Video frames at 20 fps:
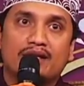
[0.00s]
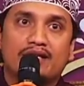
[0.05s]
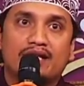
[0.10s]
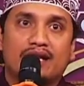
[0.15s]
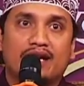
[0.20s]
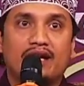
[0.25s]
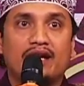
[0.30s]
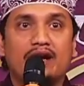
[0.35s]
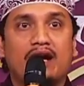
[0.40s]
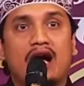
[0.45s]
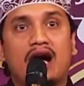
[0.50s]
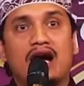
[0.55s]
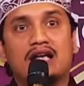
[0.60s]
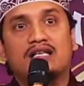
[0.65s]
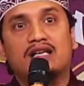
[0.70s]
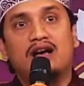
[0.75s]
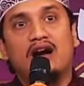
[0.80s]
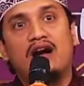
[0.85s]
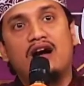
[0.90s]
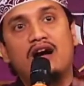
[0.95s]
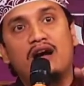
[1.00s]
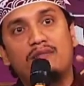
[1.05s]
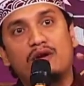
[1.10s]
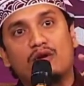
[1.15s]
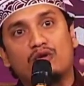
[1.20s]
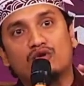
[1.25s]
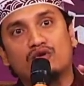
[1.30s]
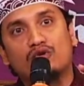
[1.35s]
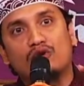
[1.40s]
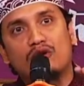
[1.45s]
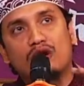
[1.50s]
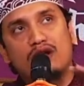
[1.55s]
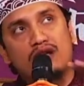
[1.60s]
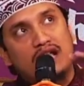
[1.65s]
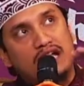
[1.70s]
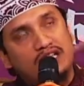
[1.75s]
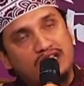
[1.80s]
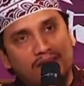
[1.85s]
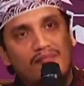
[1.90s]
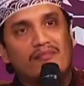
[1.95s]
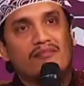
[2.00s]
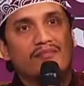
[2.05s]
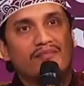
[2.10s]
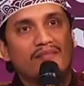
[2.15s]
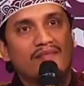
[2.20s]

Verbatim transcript: যে আসহাবে হুজুর নজম